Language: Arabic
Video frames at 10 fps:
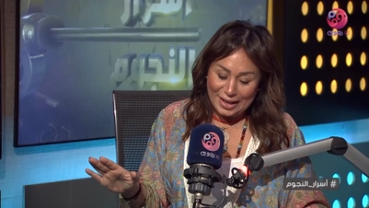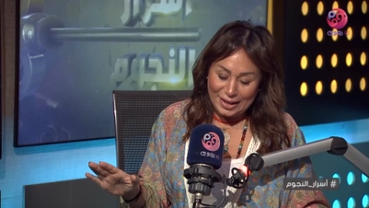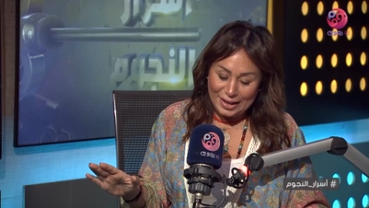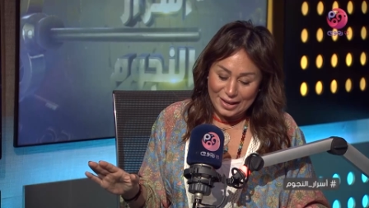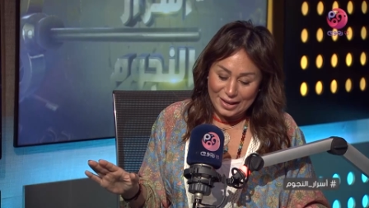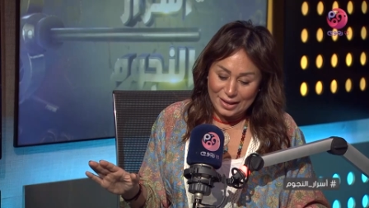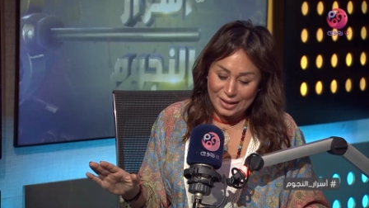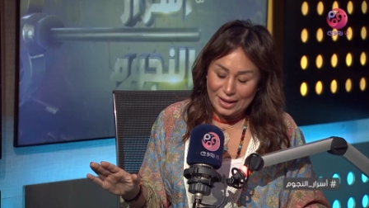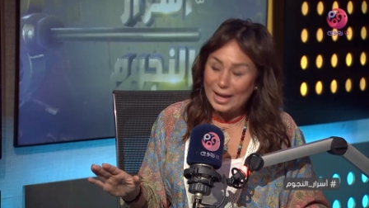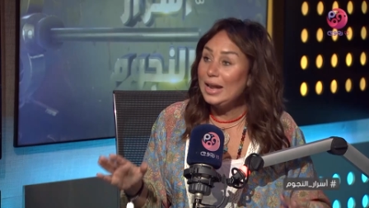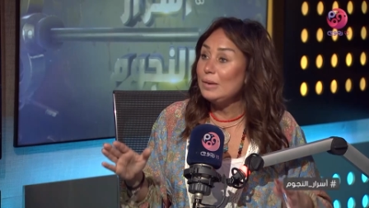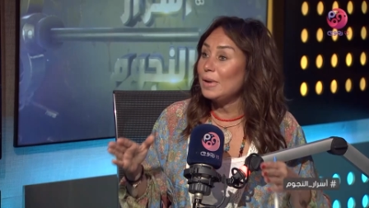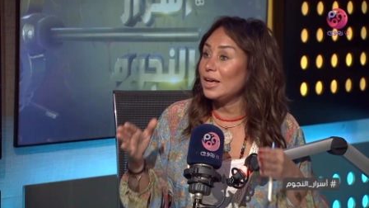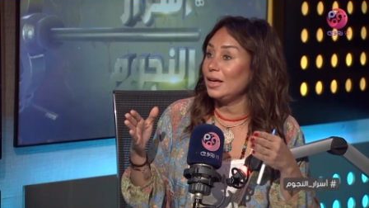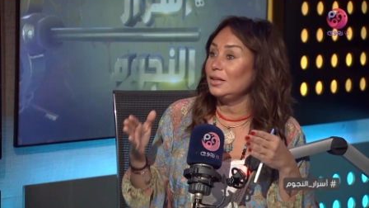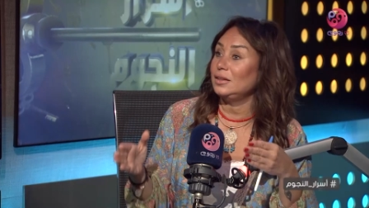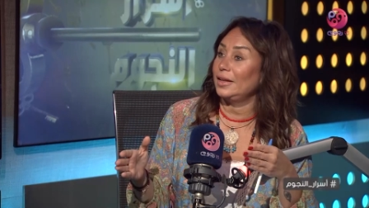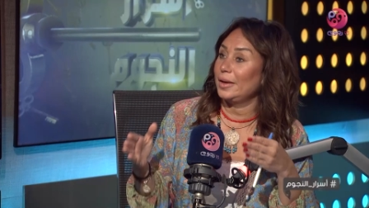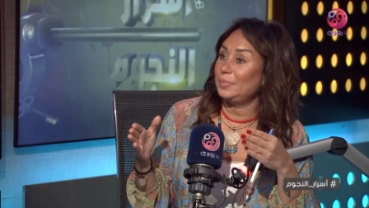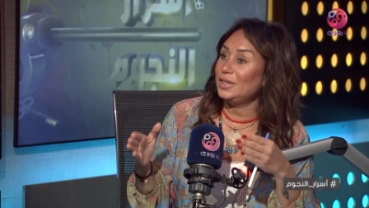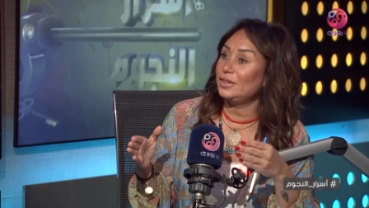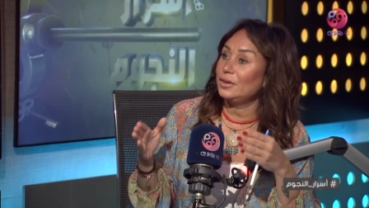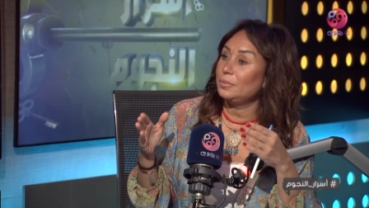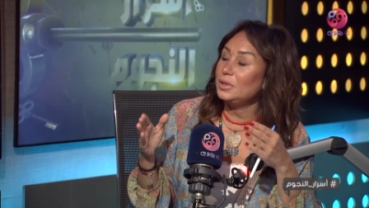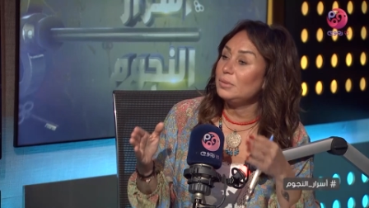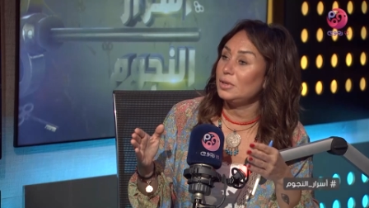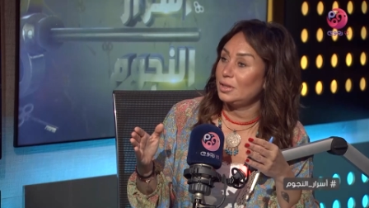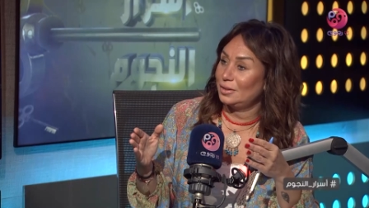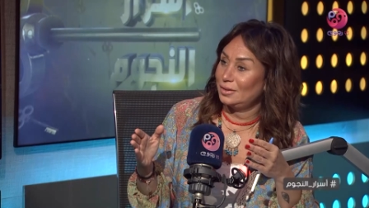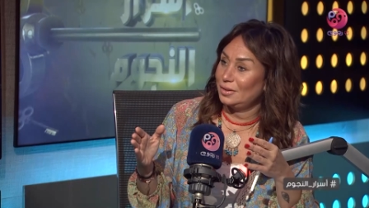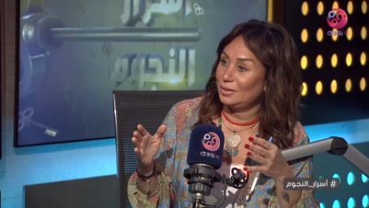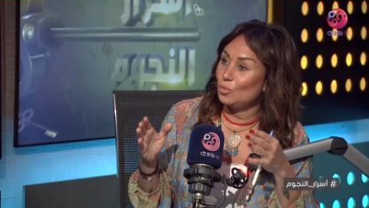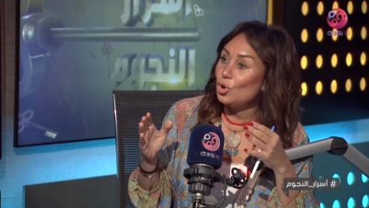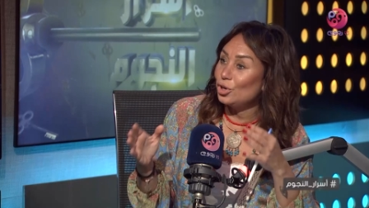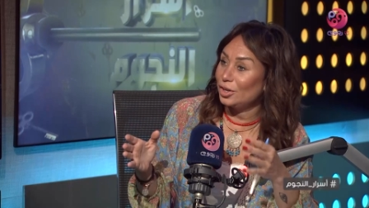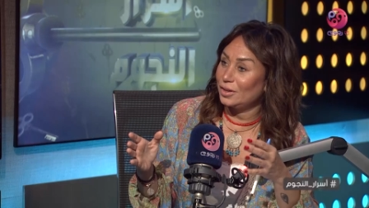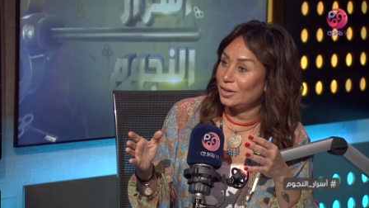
آه حلمك انت كبيتر ميمي مخرج